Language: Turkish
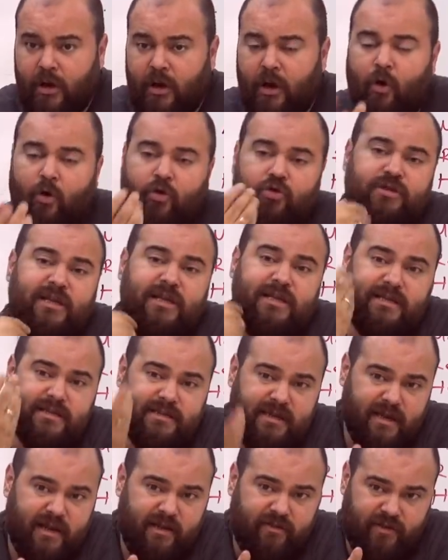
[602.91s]
O yüzden
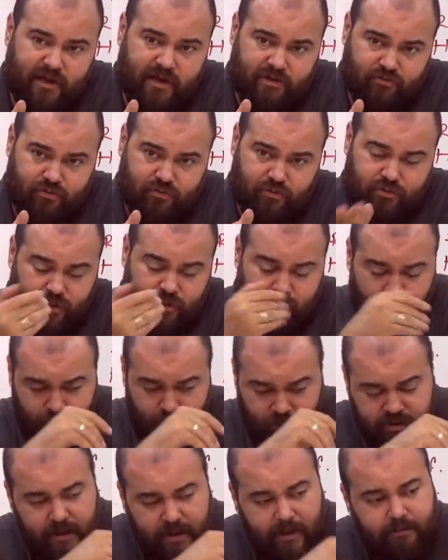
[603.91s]
insana ihtiyaç duyulur.
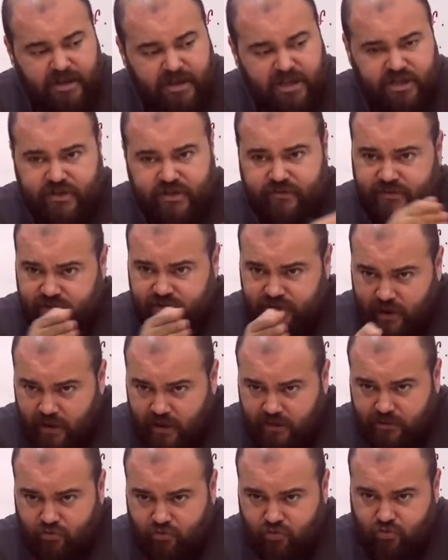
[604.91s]
O zaman bir çiftçinin
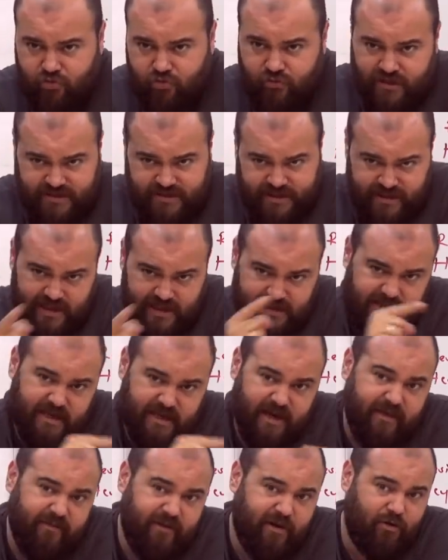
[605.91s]
6 çocuğu varsa
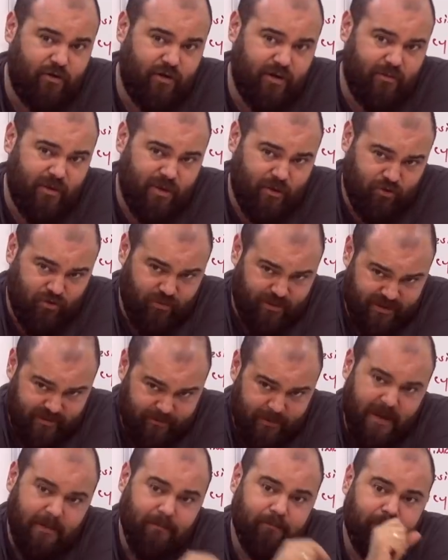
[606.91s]
kendisine ne veriliyor hemen
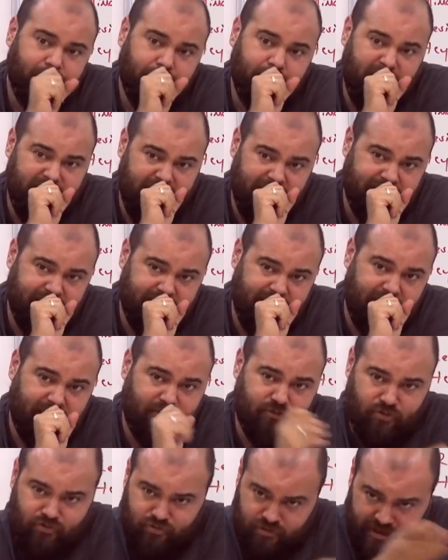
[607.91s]
otomatikman? Bedelsiz tarla.
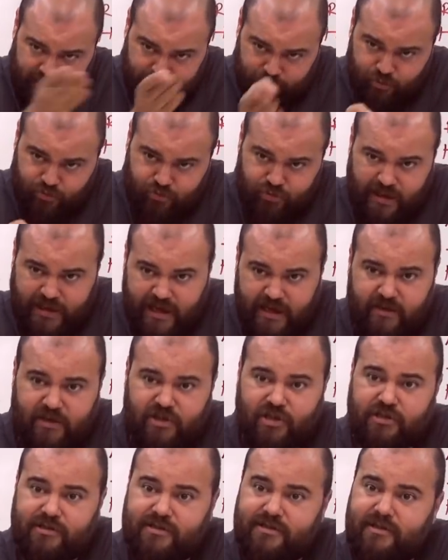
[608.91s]
Çocuklar büyüsün de nerede
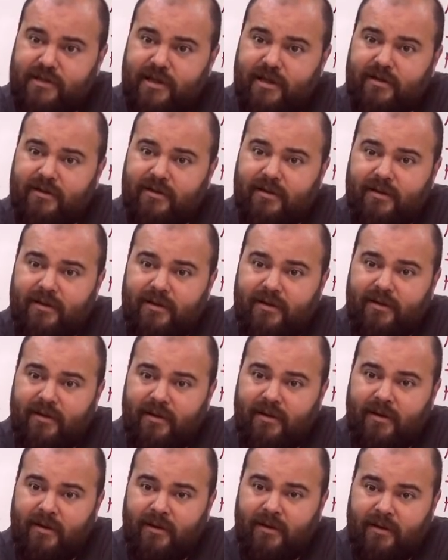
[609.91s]
çalışsın diye?
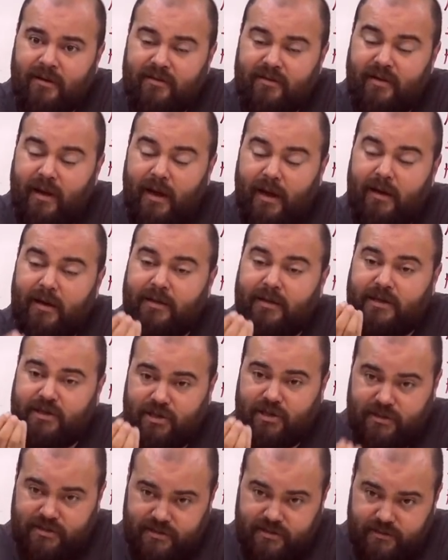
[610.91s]
Tarlada
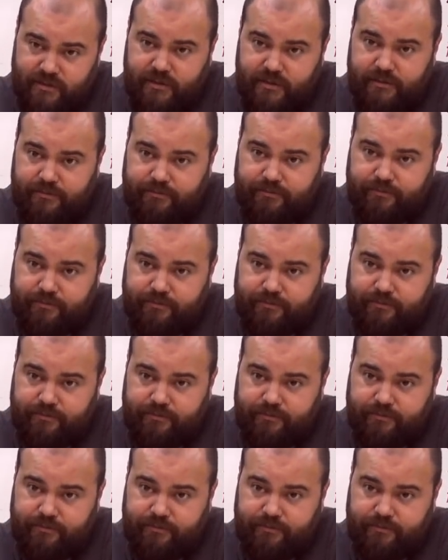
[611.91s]
çalışsın diye.